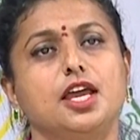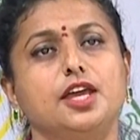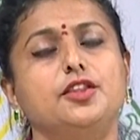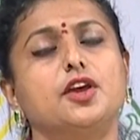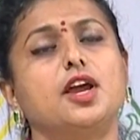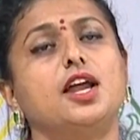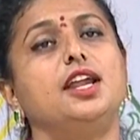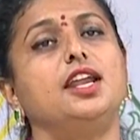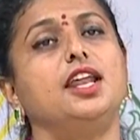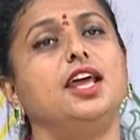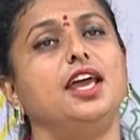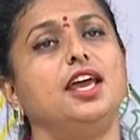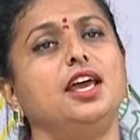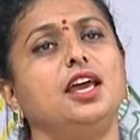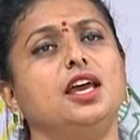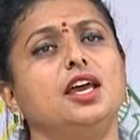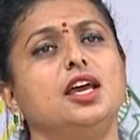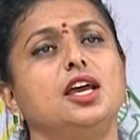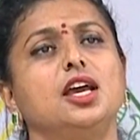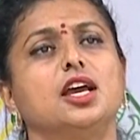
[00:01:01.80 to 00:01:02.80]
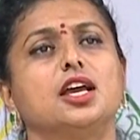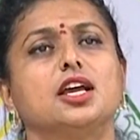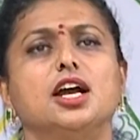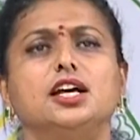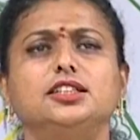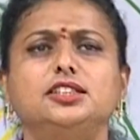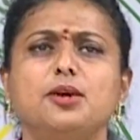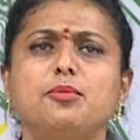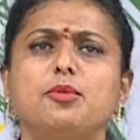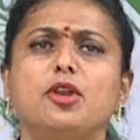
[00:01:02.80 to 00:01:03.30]
ఎందుకంటే
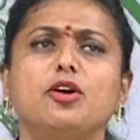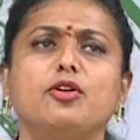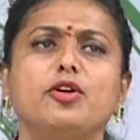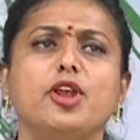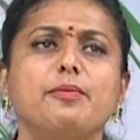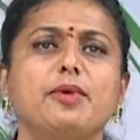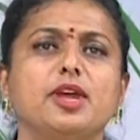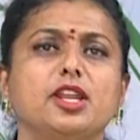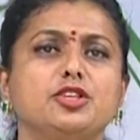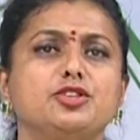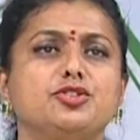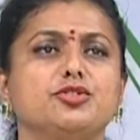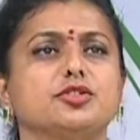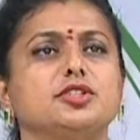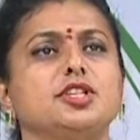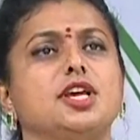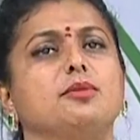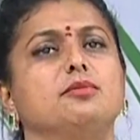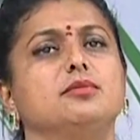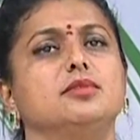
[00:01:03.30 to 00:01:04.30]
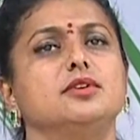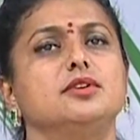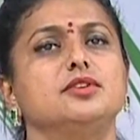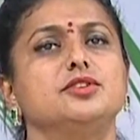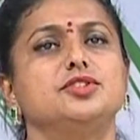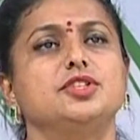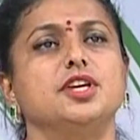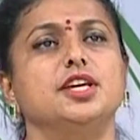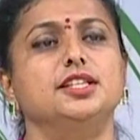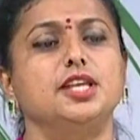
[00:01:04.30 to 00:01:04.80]
గతంలో కూడా మనం చూసాం
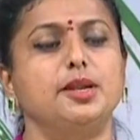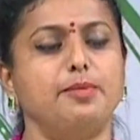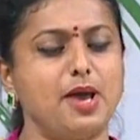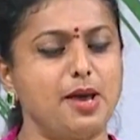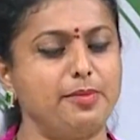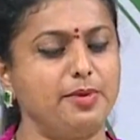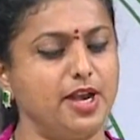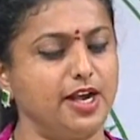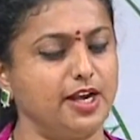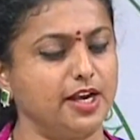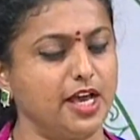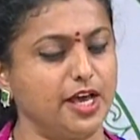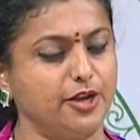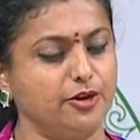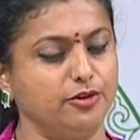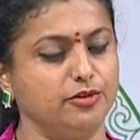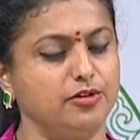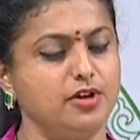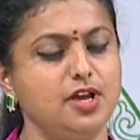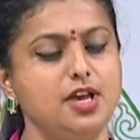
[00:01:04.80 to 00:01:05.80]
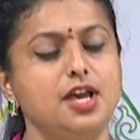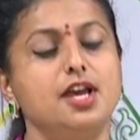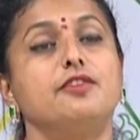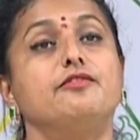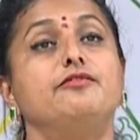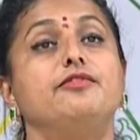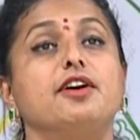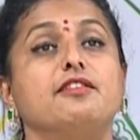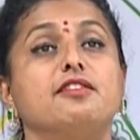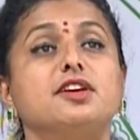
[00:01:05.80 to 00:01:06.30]
చంద్రబాబు నాయుడు గారు
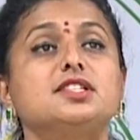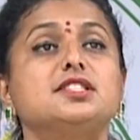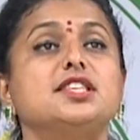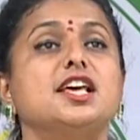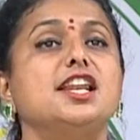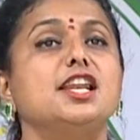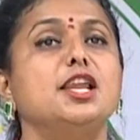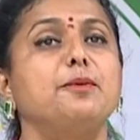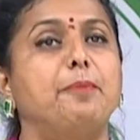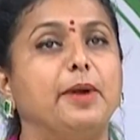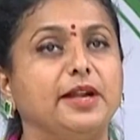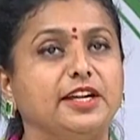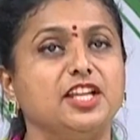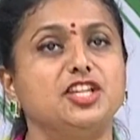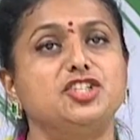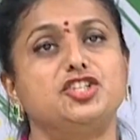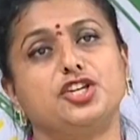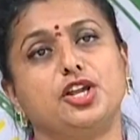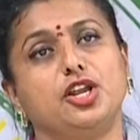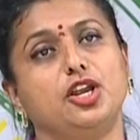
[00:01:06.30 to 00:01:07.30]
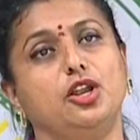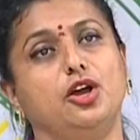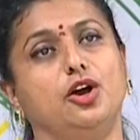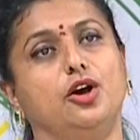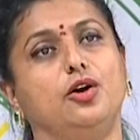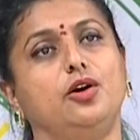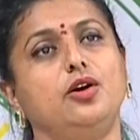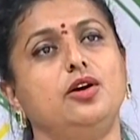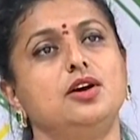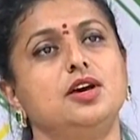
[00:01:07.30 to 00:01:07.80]
వ్యవస్థల్ని పట్టించడంలో
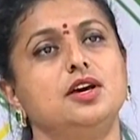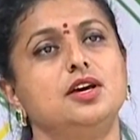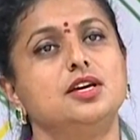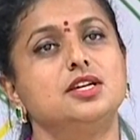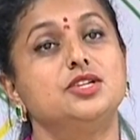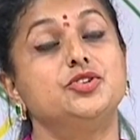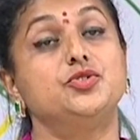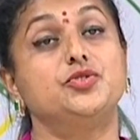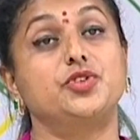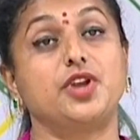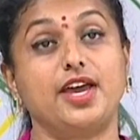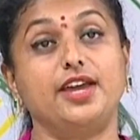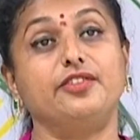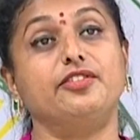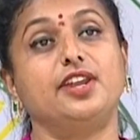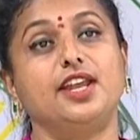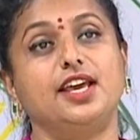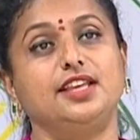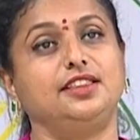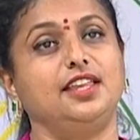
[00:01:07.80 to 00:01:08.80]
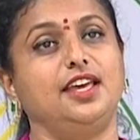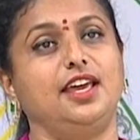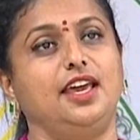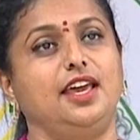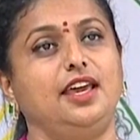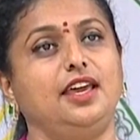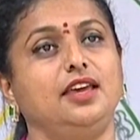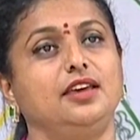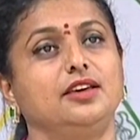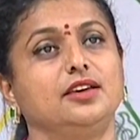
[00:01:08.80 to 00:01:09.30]
డ్రైవర్ అయితే
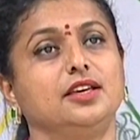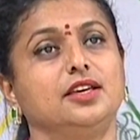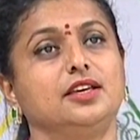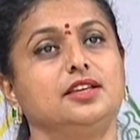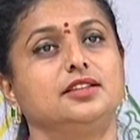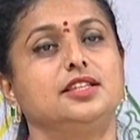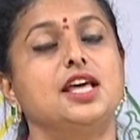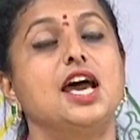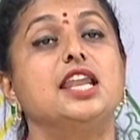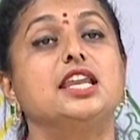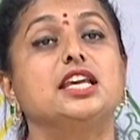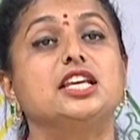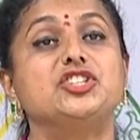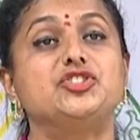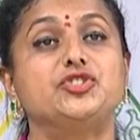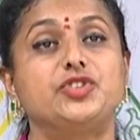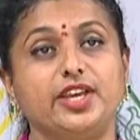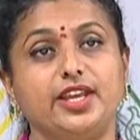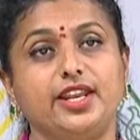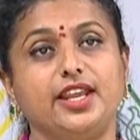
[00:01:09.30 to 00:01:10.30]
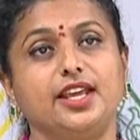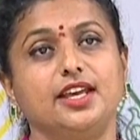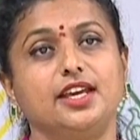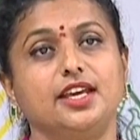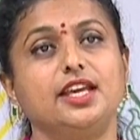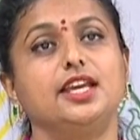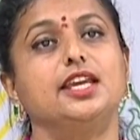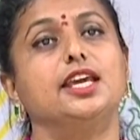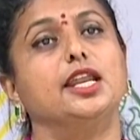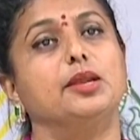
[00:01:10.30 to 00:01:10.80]
దానికి స్టీరింగ్
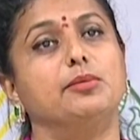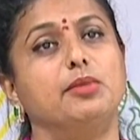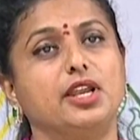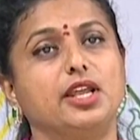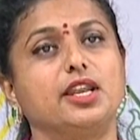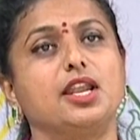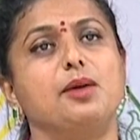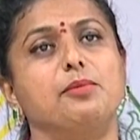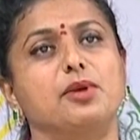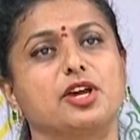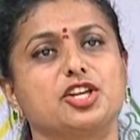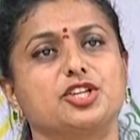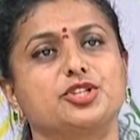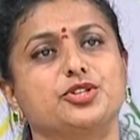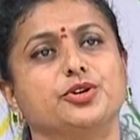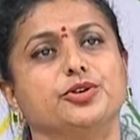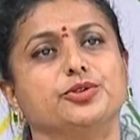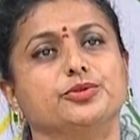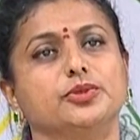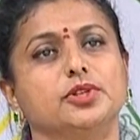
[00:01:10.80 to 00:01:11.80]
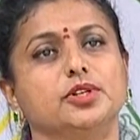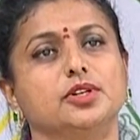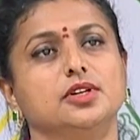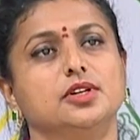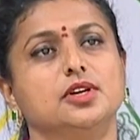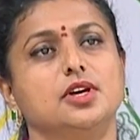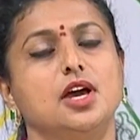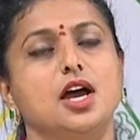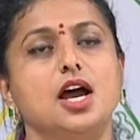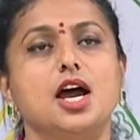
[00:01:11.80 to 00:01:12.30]
యనమల రామకృష్ణుడు
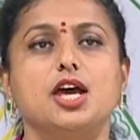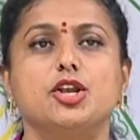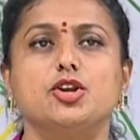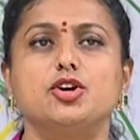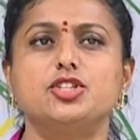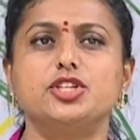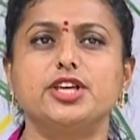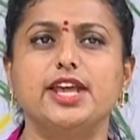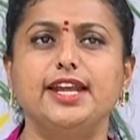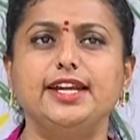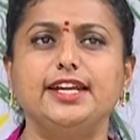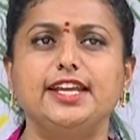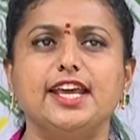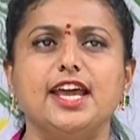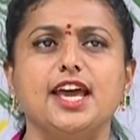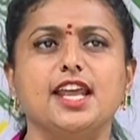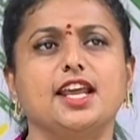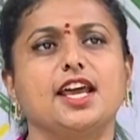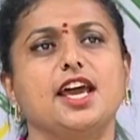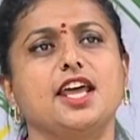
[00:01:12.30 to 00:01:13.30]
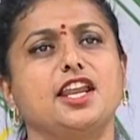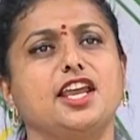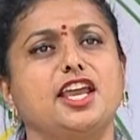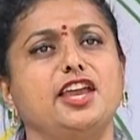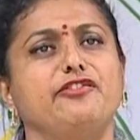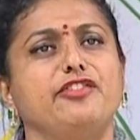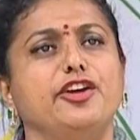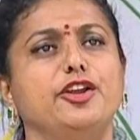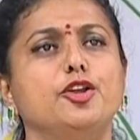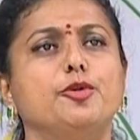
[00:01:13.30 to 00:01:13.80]
ఆ రోజు ఎన్టీఆర్
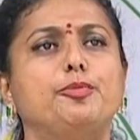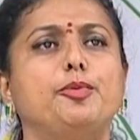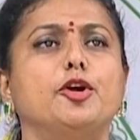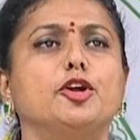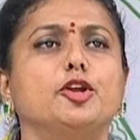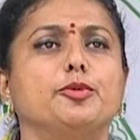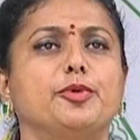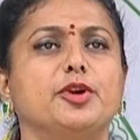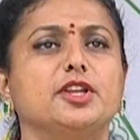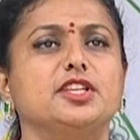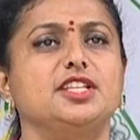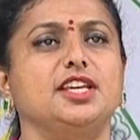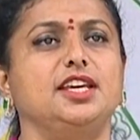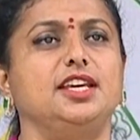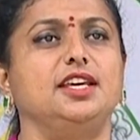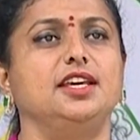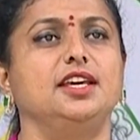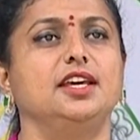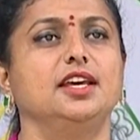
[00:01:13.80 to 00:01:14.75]
గారికి వెన్నుపోటు పొడిచి